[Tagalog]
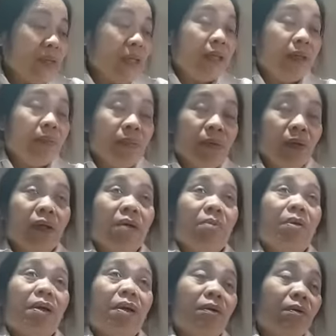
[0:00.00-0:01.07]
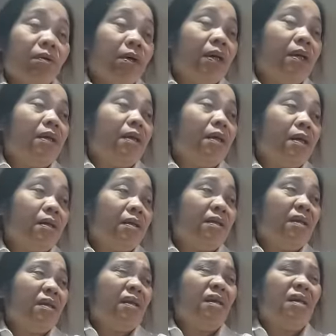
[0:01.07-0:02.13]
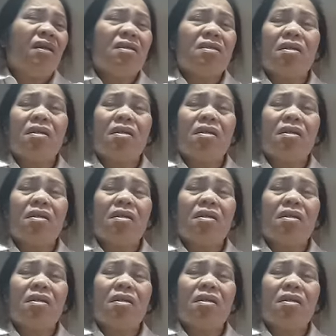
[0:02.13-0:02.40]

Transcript: Sana po, alam, maging okay na lahat talaga.